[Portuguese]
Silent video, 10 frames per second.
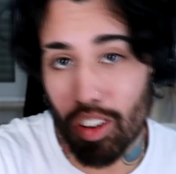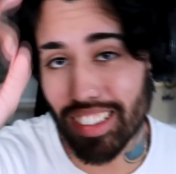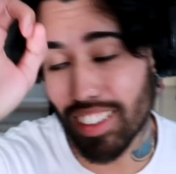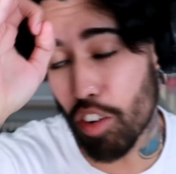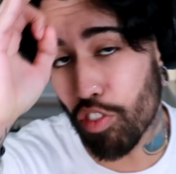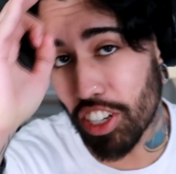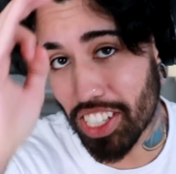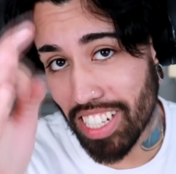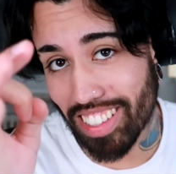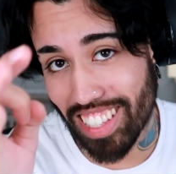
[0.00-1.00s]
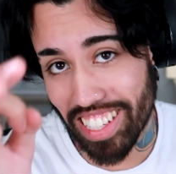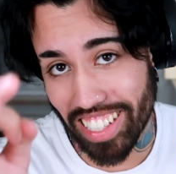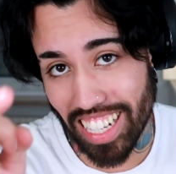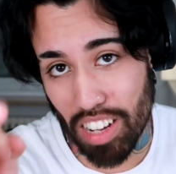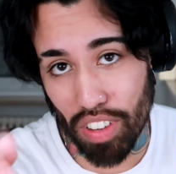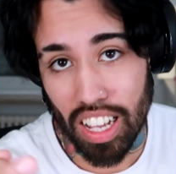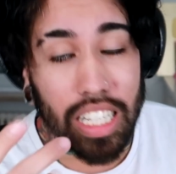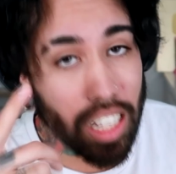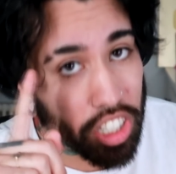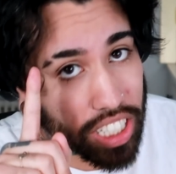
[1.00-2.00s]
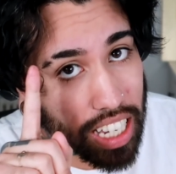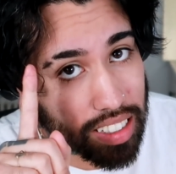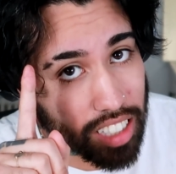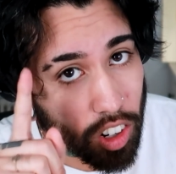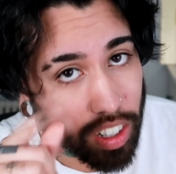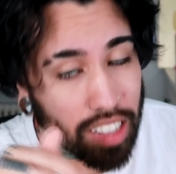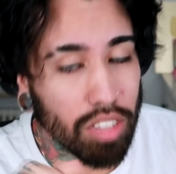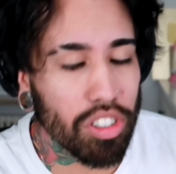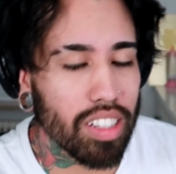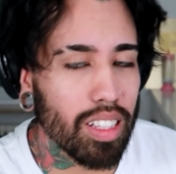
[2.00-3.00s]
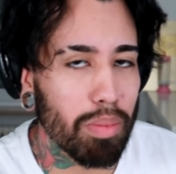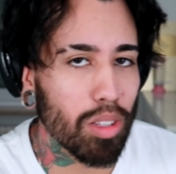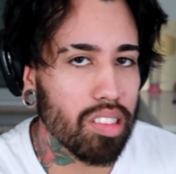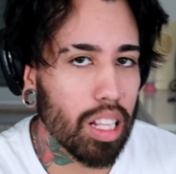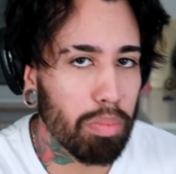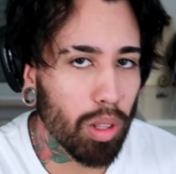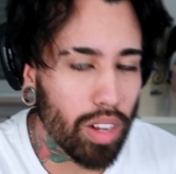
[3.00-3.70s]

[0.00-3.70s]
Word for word: você não for inscrito, se inscreva. E não esqueçam que esse vídeo está sendo patrocinado pelo